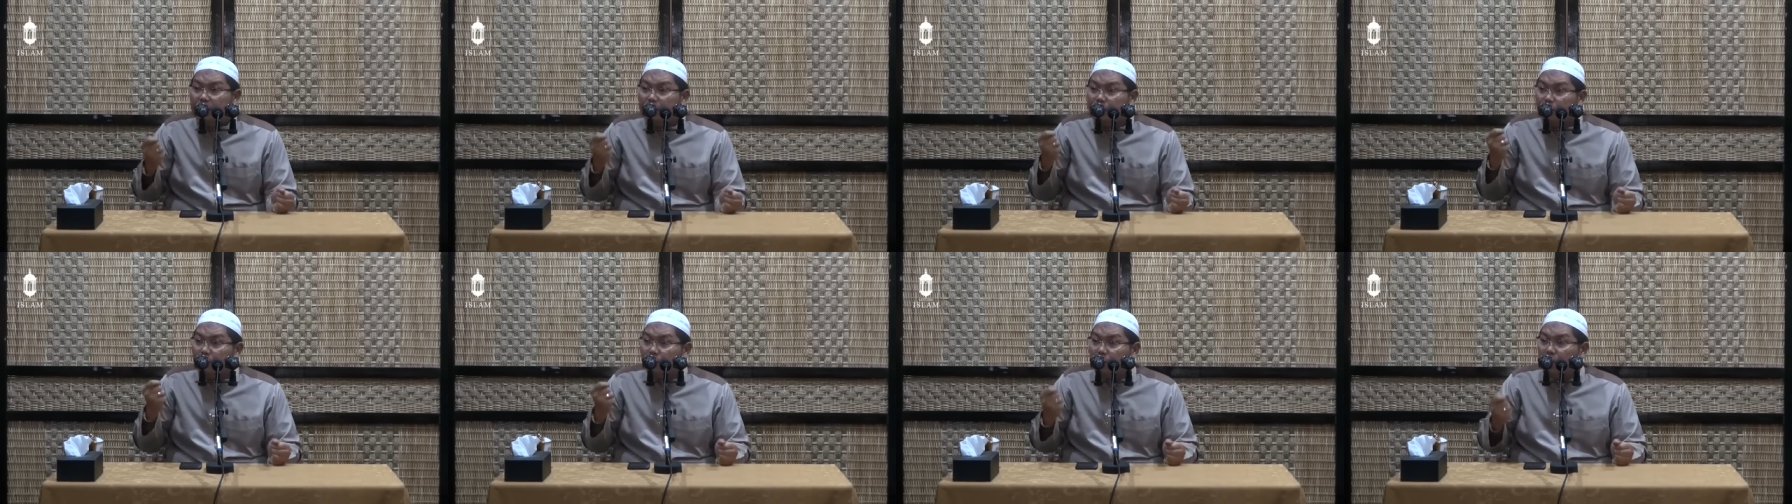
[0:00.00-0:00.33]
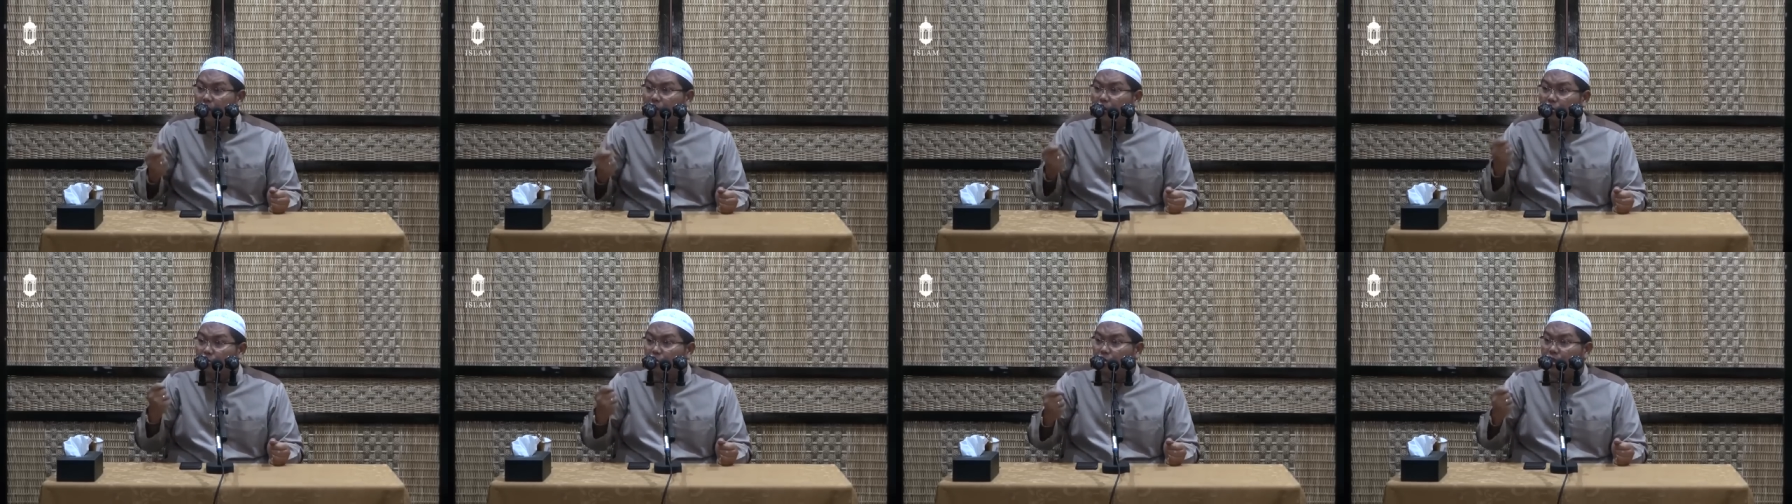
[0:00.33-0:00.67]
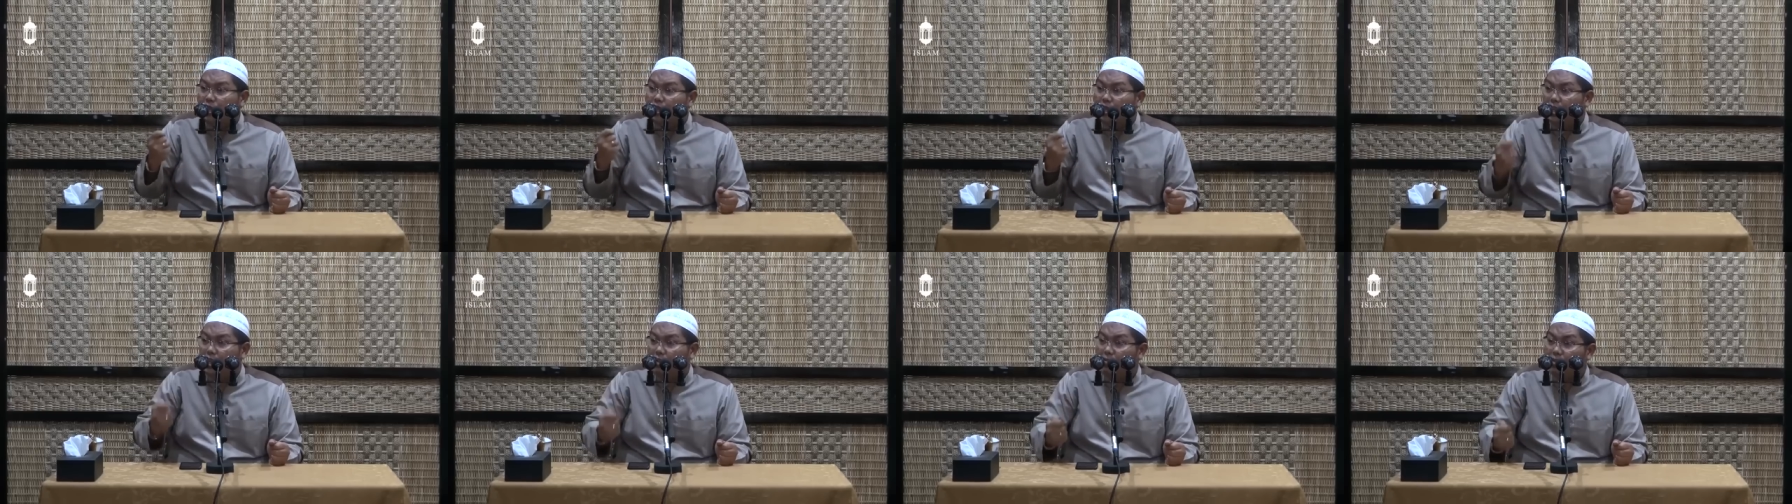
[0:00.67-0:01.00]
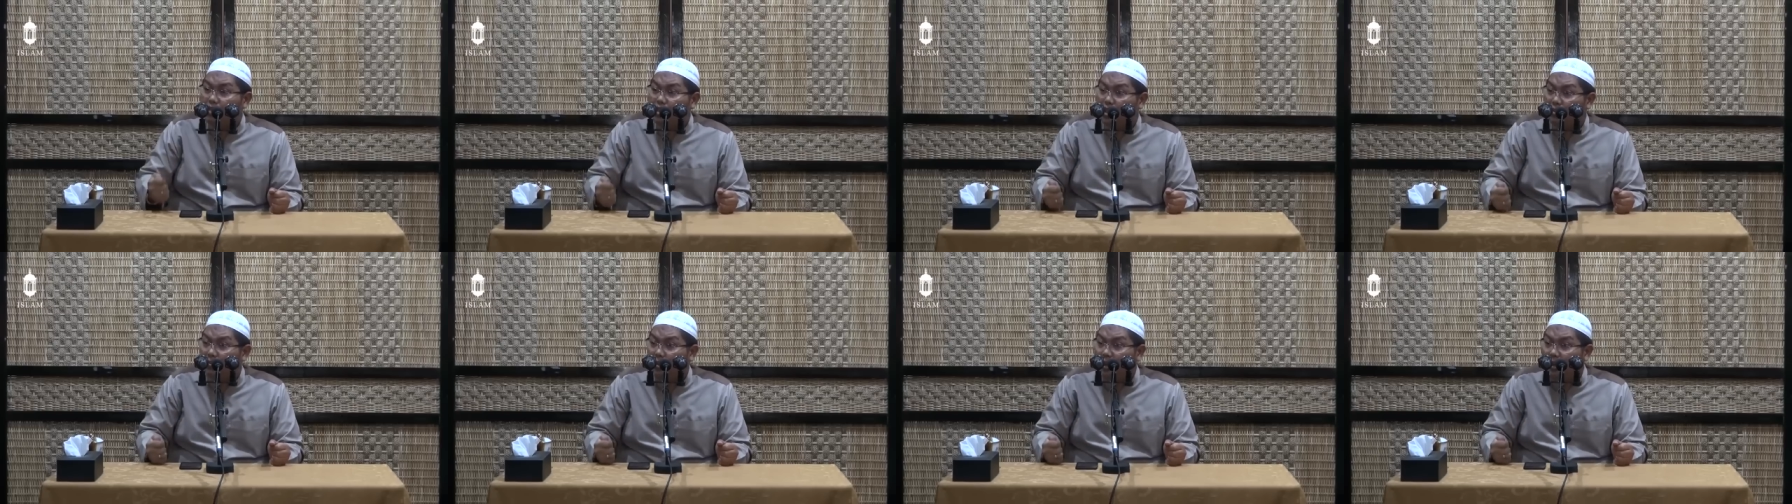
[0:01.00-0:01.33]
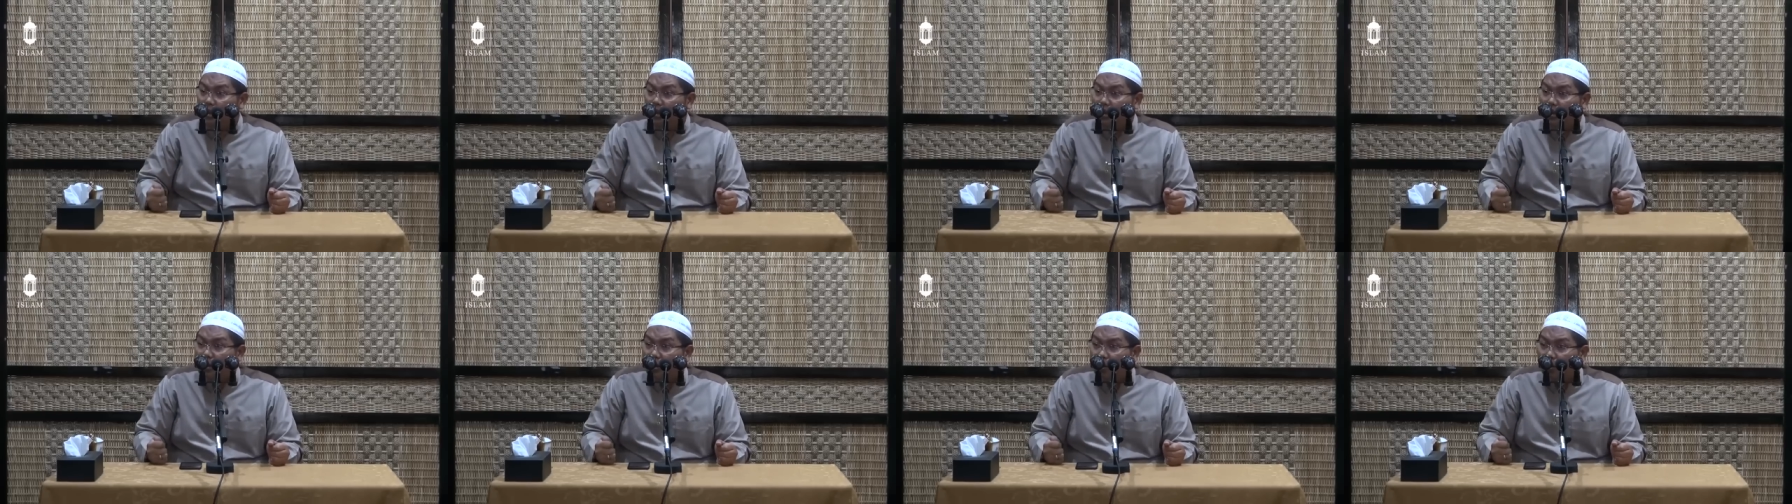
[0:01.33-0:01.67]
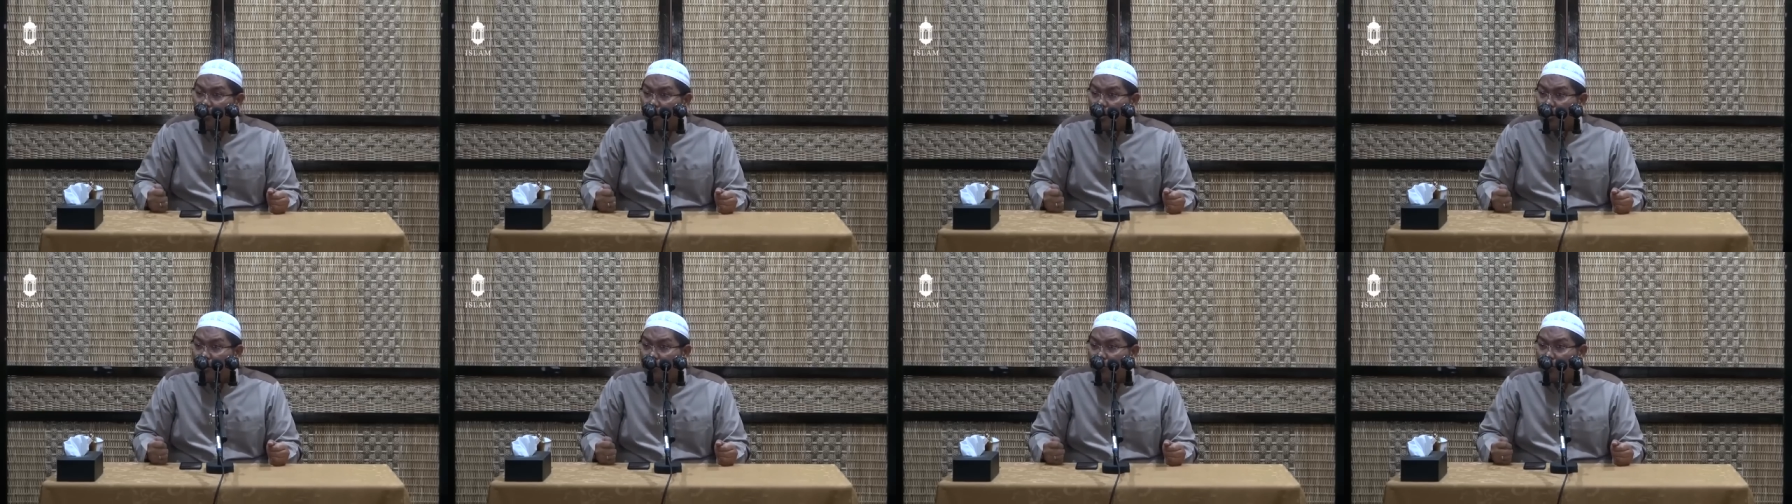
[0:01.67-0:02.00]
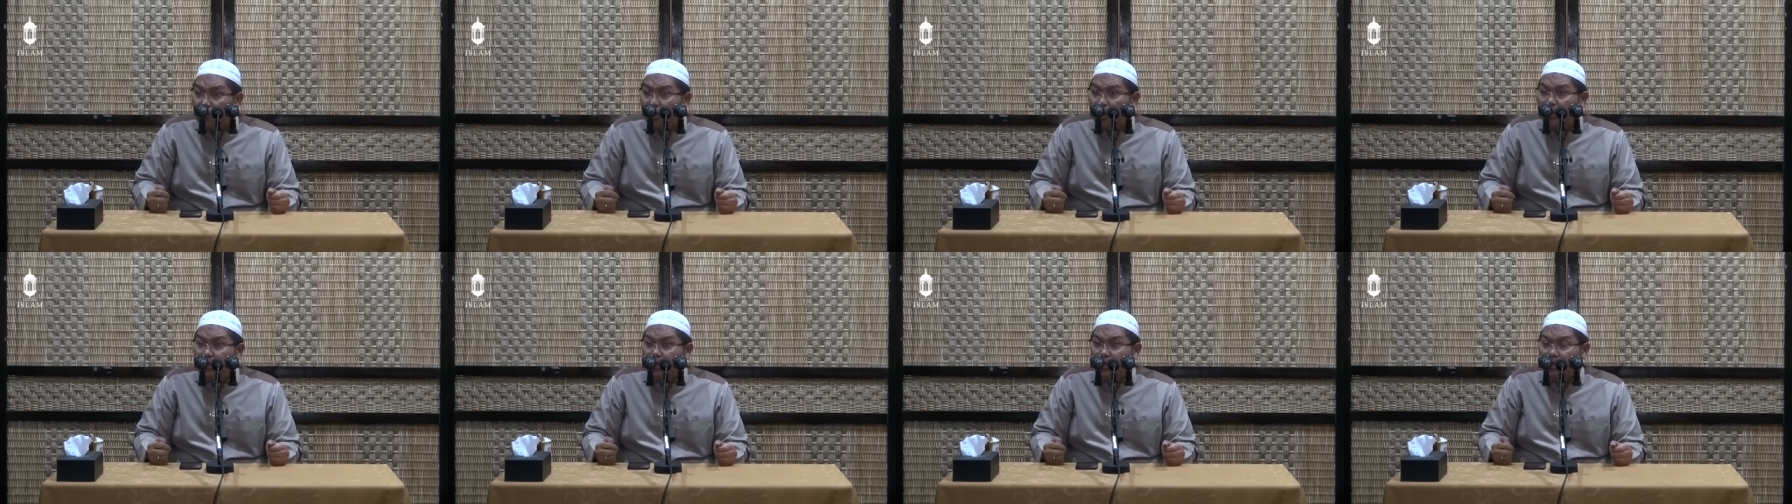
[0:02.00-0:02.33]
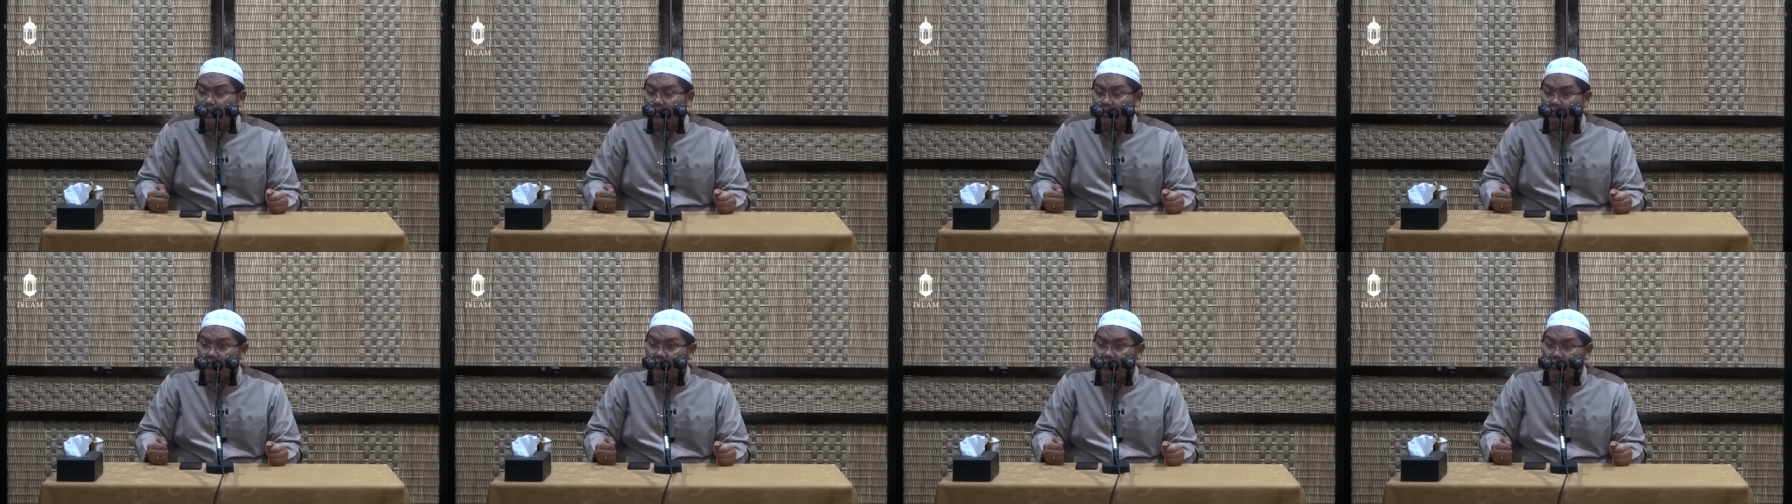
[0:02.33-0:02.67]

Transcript: berusaha untuk tinggal bersama orang tuanya.